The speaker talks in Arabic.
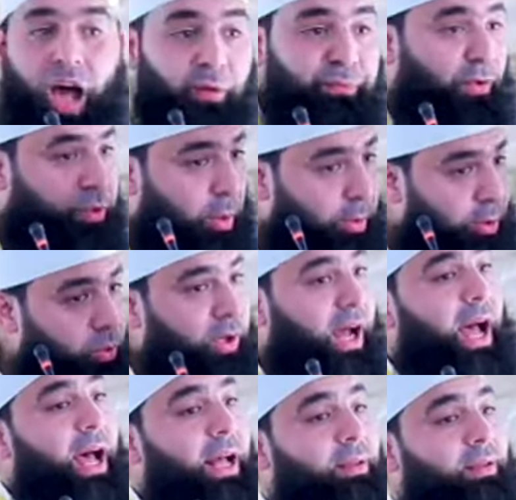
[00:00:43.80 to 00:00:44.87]
حفظهم
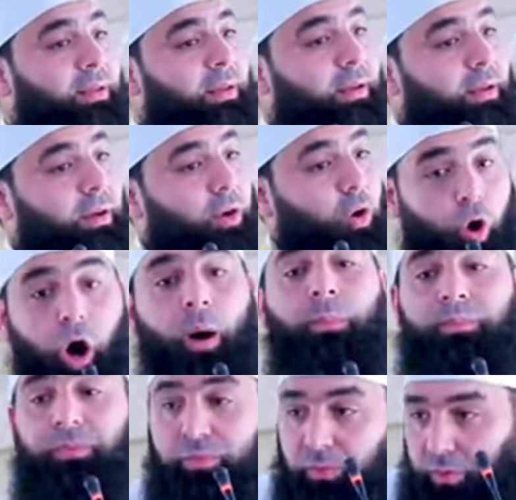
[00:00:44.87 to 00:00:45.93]
القران
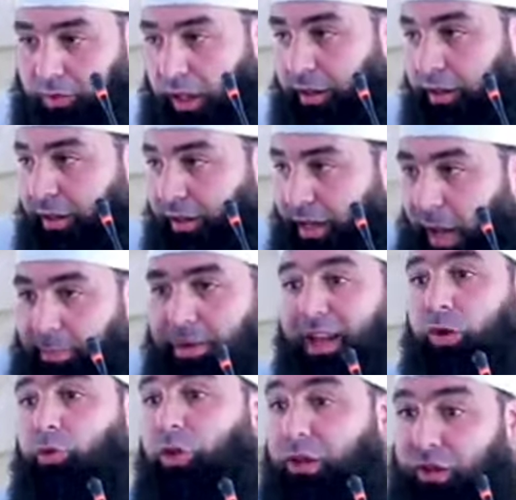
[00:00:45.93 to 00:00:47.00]
قوم صل قيام
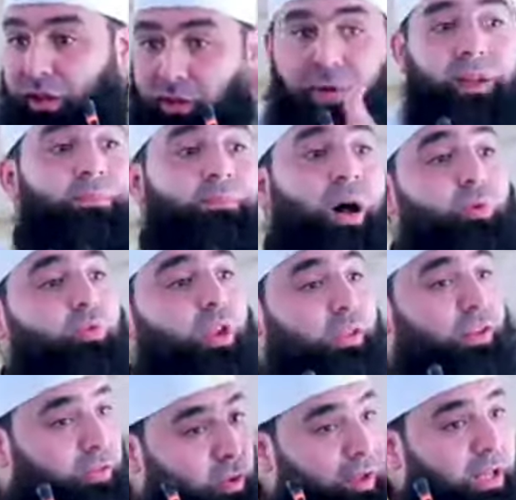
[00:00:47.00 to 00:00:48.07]
الليل وصلي الفرض معهم
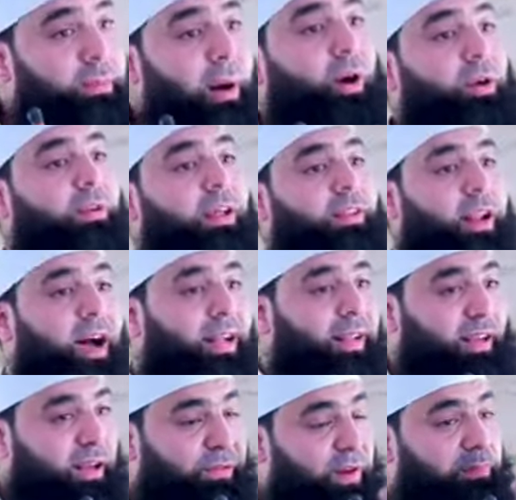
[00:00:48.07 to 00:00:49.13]
وصلي السنه معهم اذا راح
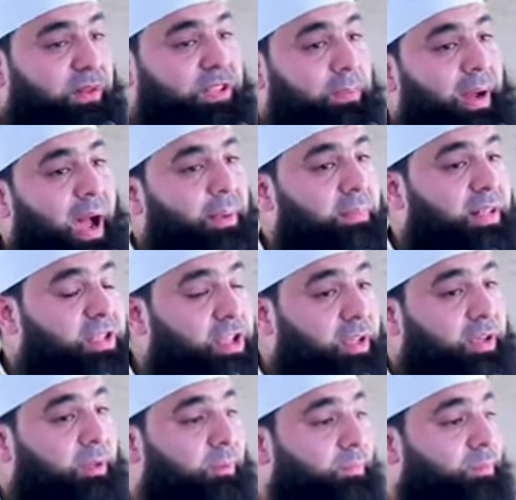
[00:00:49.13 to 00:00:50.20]
عليك الفرض بالجماعه
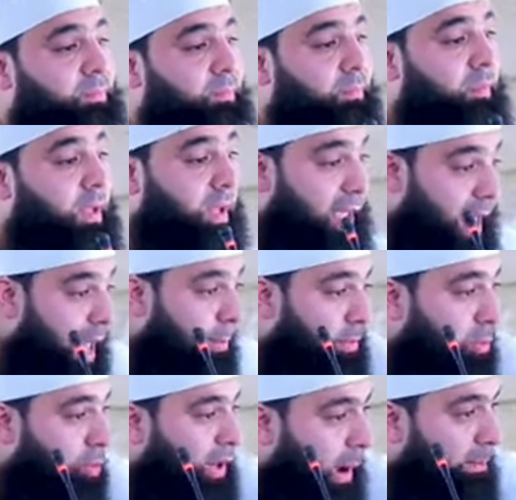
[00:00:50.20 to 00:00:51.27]
بالمسجد
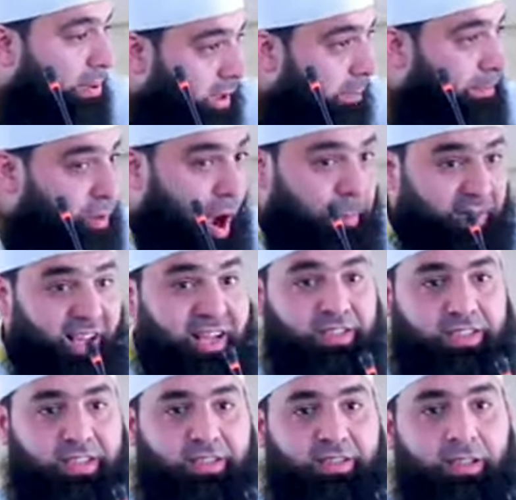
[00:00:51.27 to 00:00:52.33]
هيك بتكون عم بتربي وعم
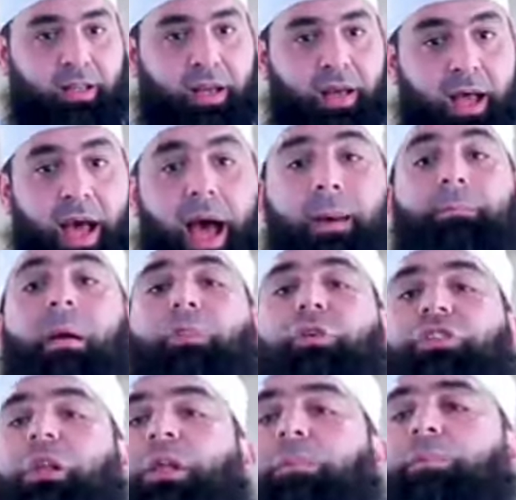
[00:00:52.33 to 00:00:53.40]
بتاسس اما
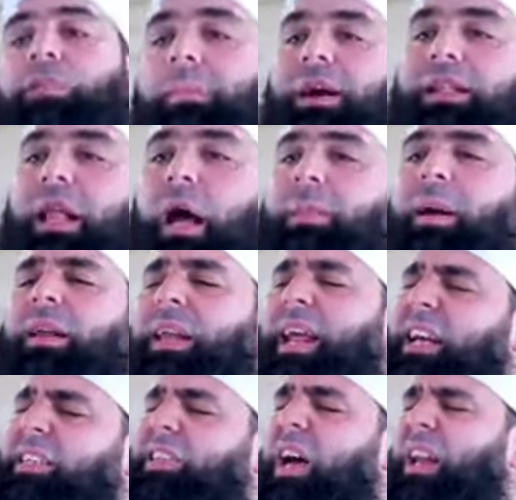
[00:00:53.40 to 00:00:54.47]
مجرد متابعه الاخبار
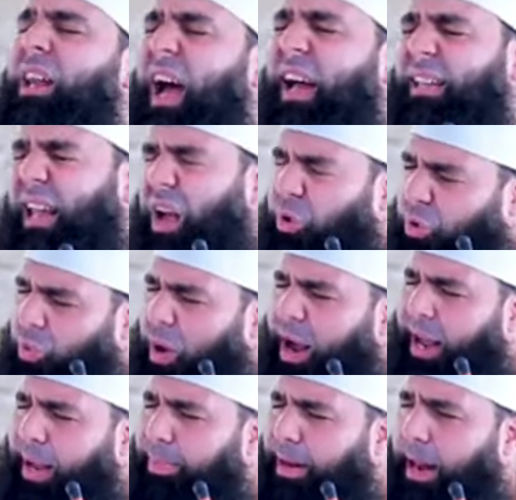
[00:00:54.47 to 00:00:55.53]
ليش؟ لحتى اكون
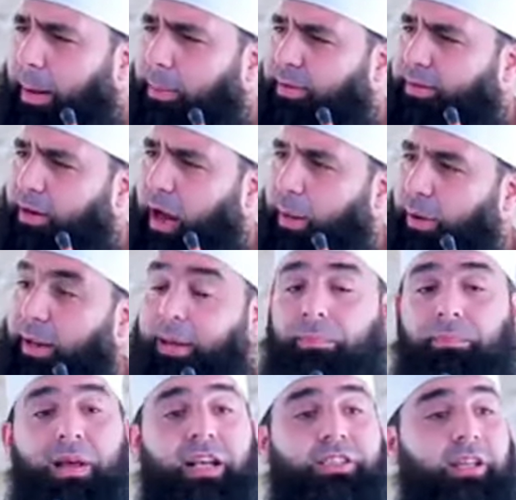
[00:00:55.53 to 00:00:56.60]
واعي باللي عم بيصير حوالي
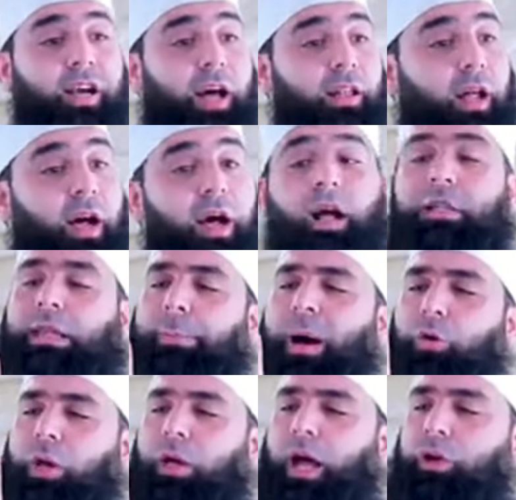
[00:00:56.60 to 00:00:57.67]
ما شاء الله طب
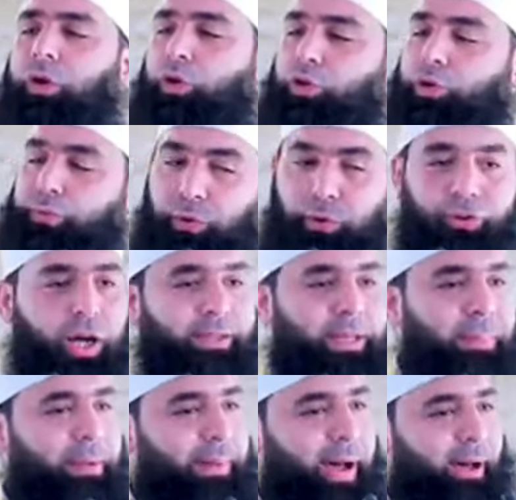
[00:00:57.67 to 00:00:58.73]
قالوا لك حيقصفوا، شو
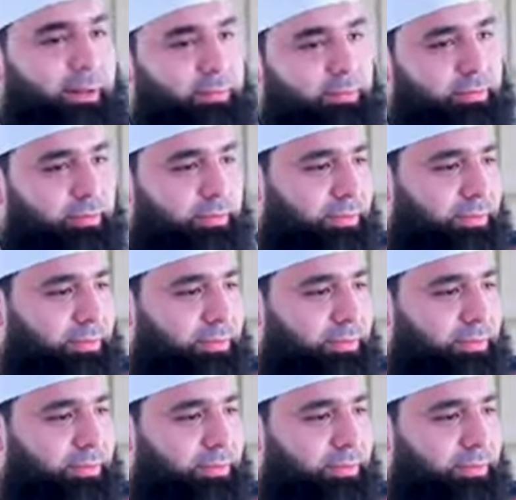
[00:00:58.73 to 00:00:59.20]
حتعمل بقى؟